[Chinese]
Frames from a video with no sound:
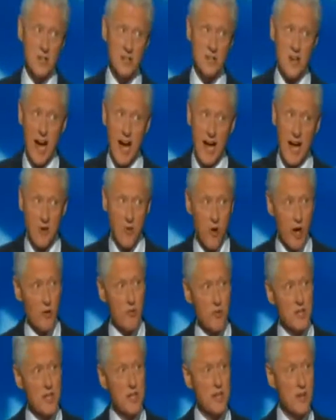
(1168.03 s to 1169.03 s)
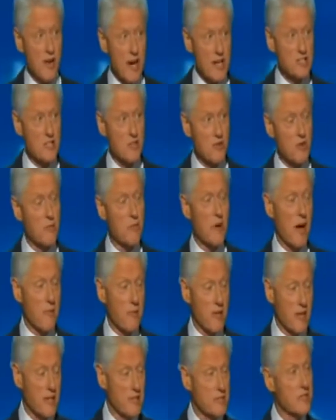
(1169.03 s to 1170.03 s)
he also tried to work with congressional
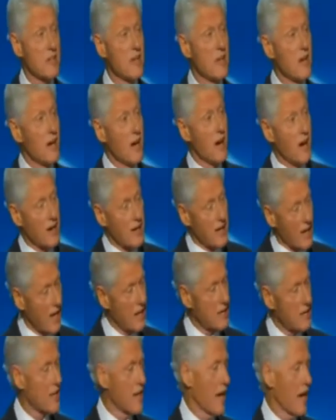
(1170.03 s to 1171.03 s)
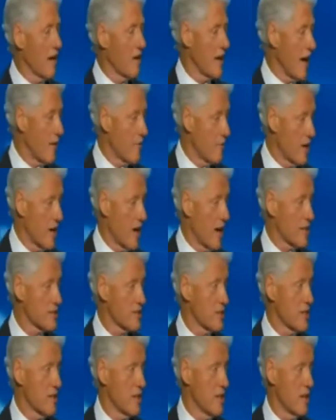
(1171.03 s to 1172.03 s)
Republicans on health care, debt
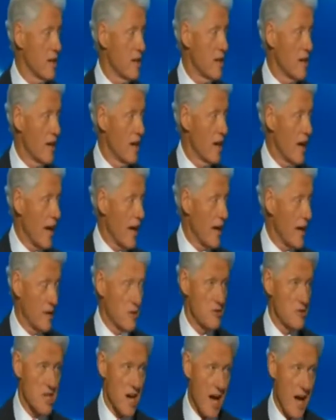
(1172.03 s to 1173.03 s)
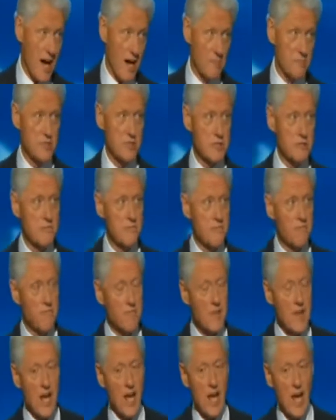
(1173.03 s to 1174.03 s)
reduction, and new jobs,
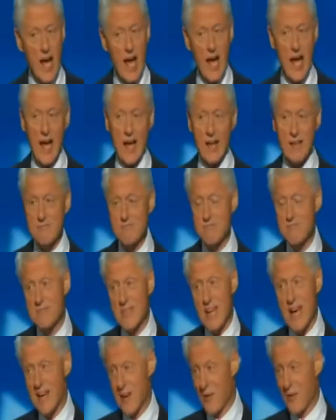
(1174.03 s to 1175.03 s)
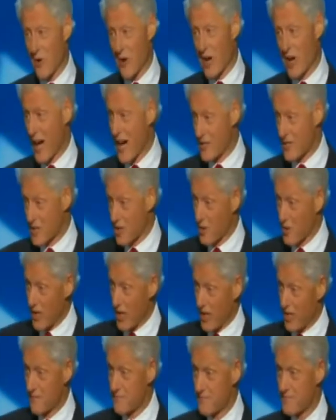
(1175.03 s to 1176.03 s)
and that didn't work out
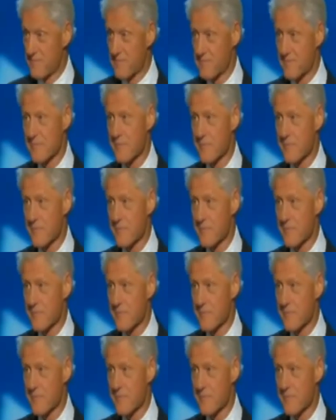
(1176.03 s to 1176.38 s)
so well.